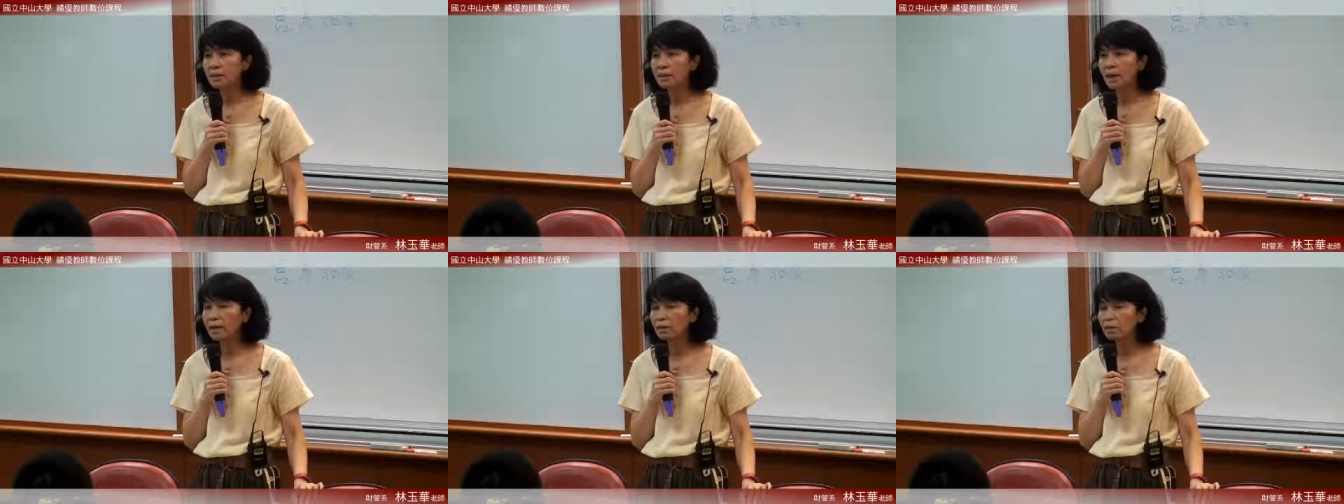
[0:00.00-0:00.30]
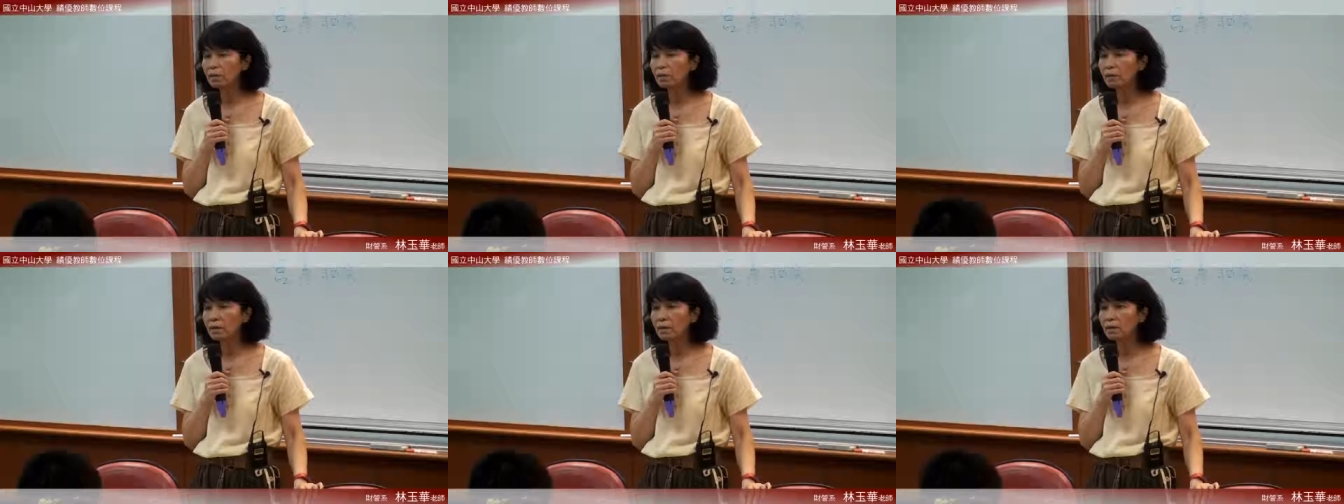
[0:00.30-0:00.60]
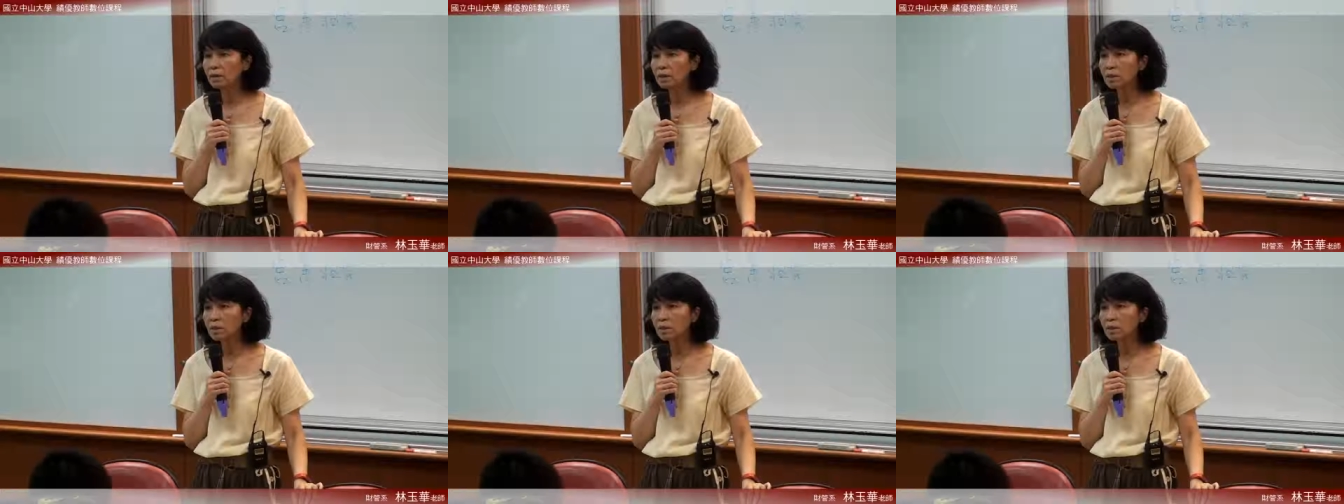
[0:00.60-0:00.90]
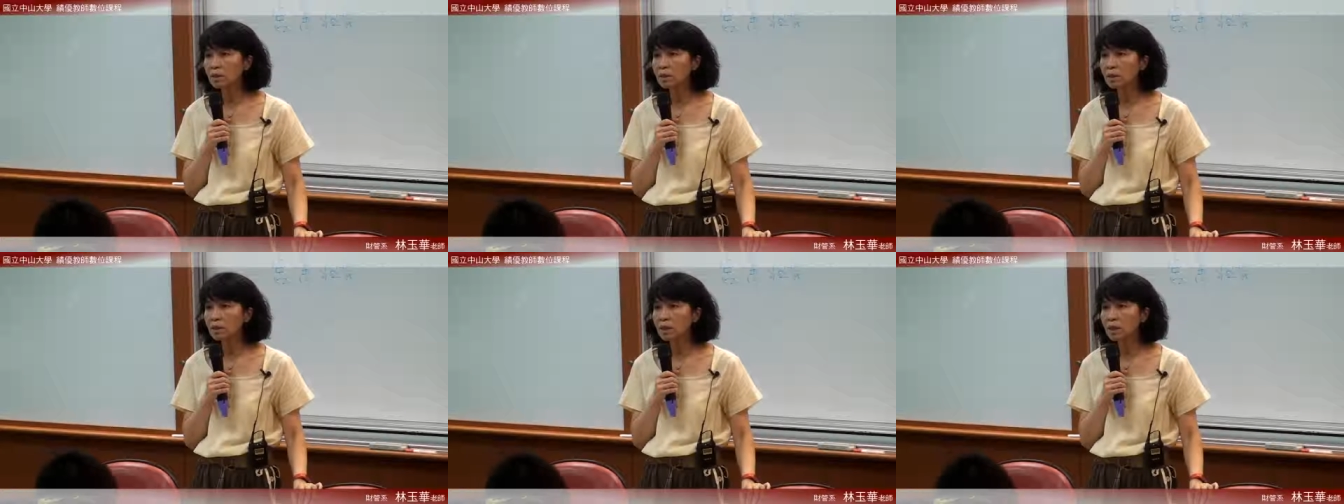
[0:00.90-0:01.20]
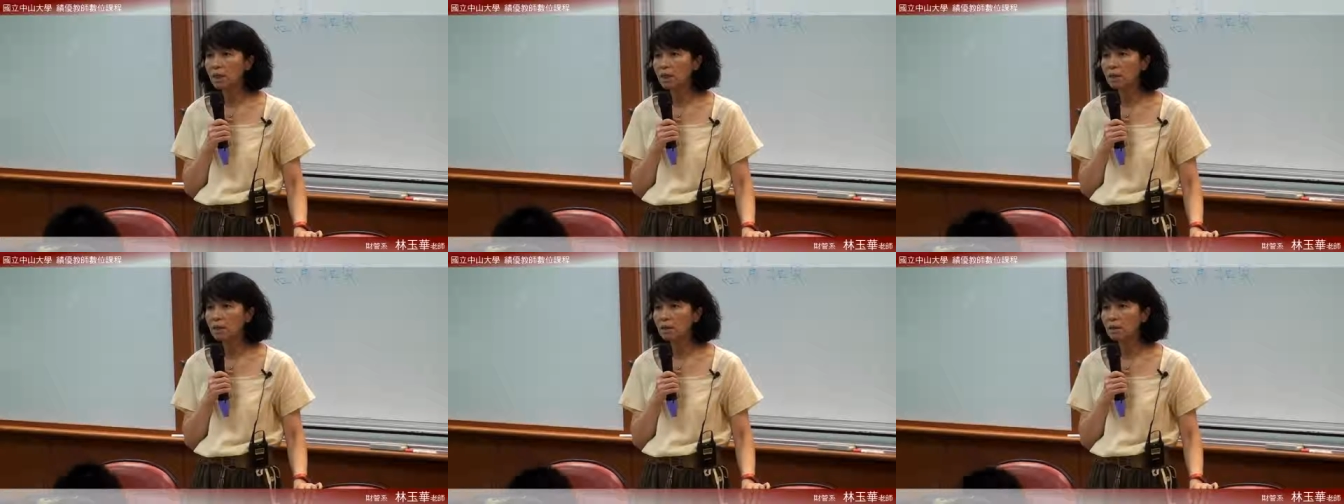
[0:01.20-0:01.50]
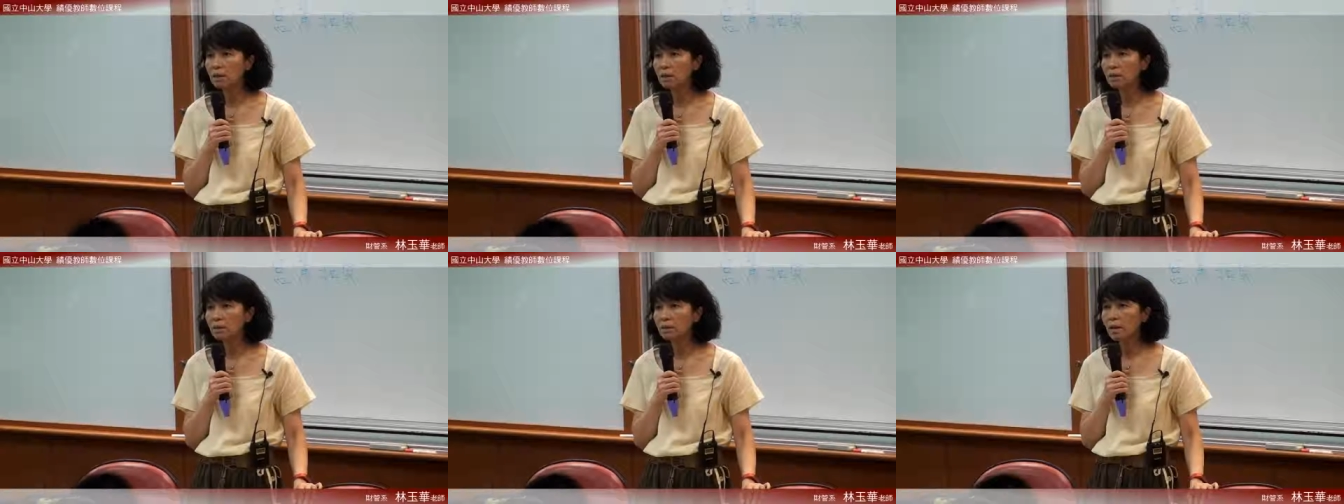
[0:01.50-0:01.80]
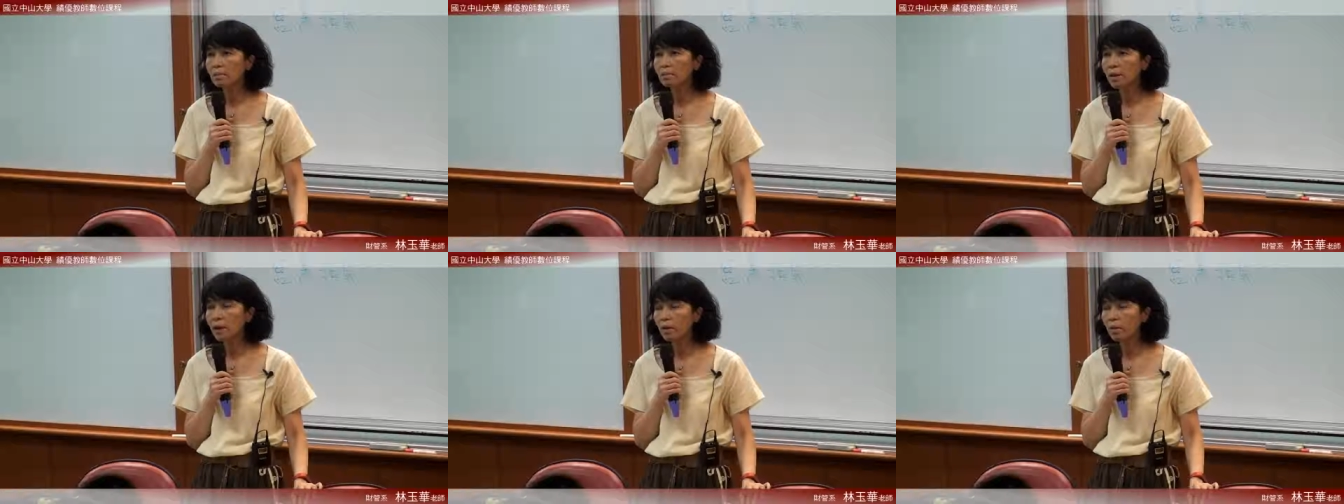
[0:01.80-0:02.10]
它收到呢是呃
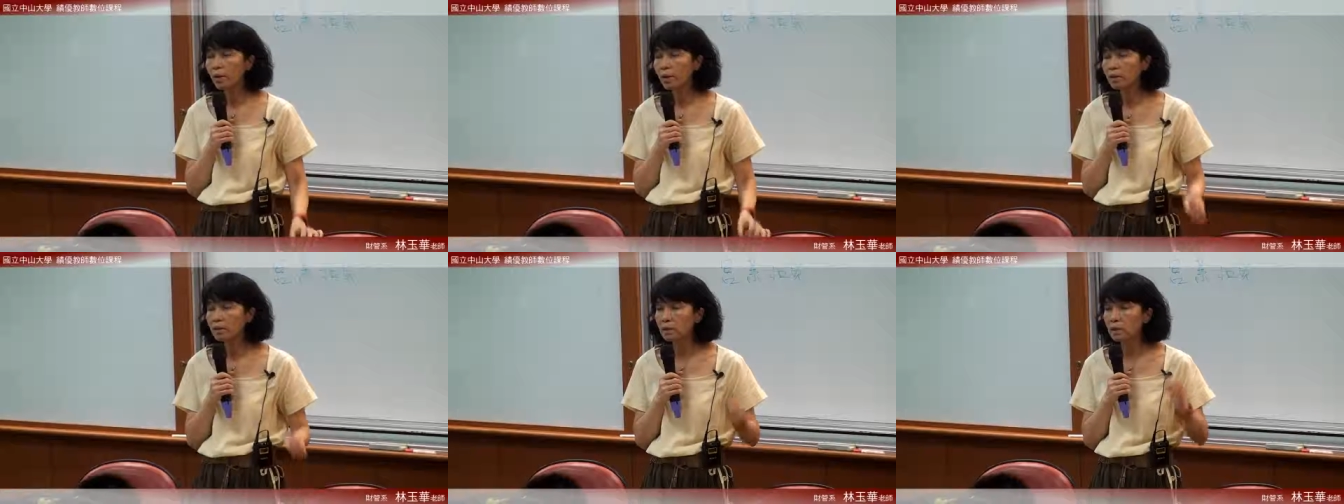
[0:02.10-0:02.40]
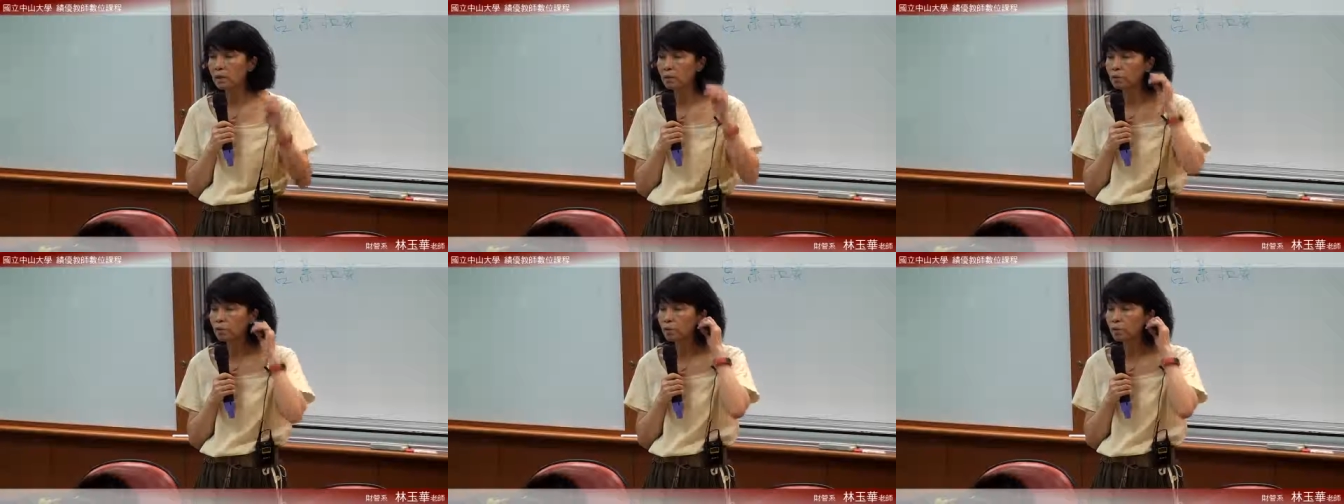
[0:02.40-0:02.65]
三百万的